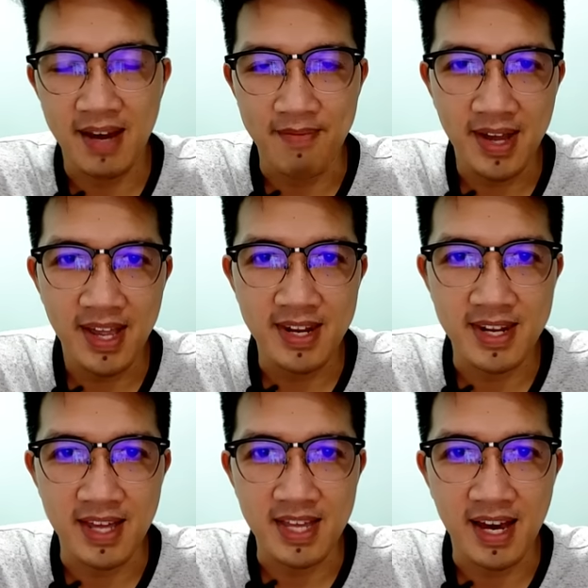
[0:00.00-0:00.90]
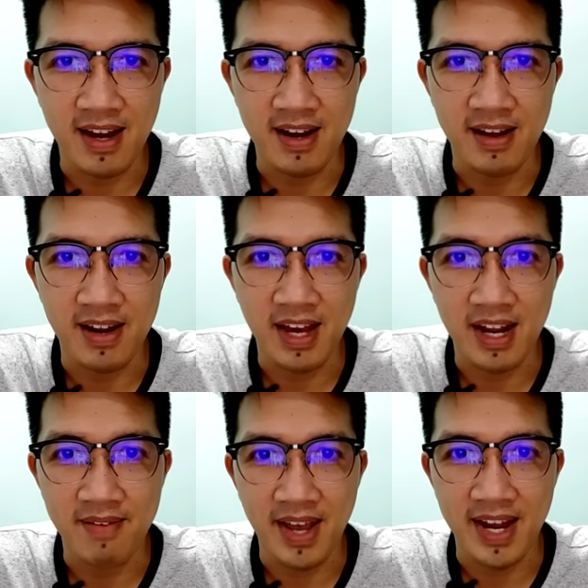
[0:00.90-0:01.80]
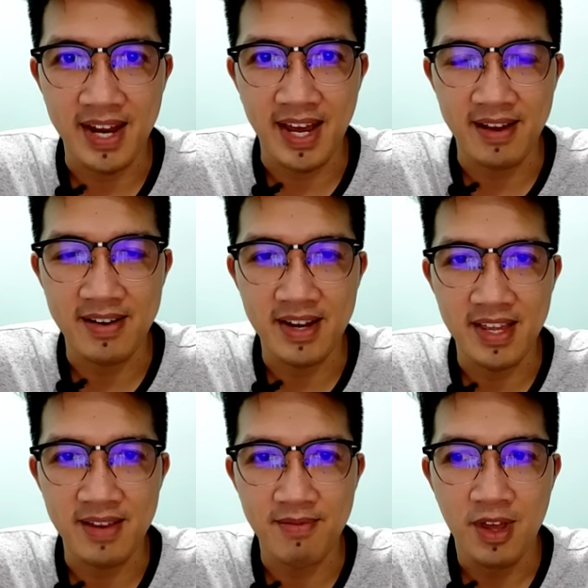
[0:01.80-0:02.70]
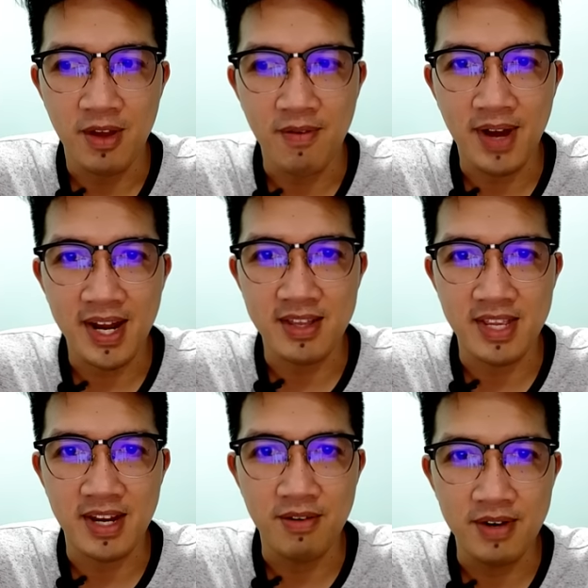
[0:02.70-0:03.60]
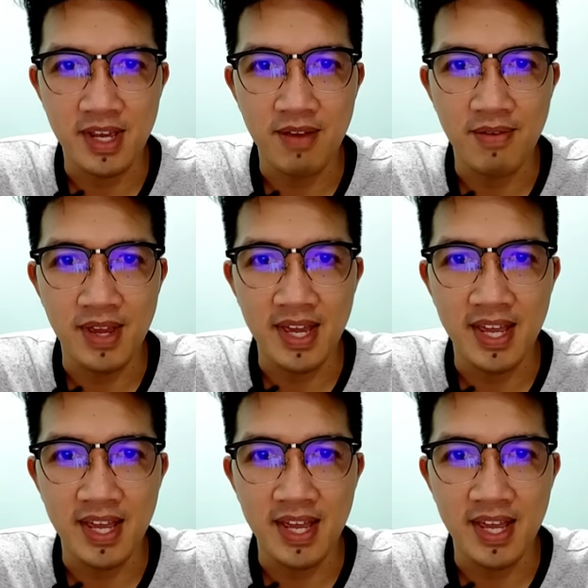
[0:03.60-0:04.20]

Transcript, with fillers: ทำให้สายตาของเรานะครับทำงานหนักคราวนี้ ไม่ว่าเราจะดูทีวี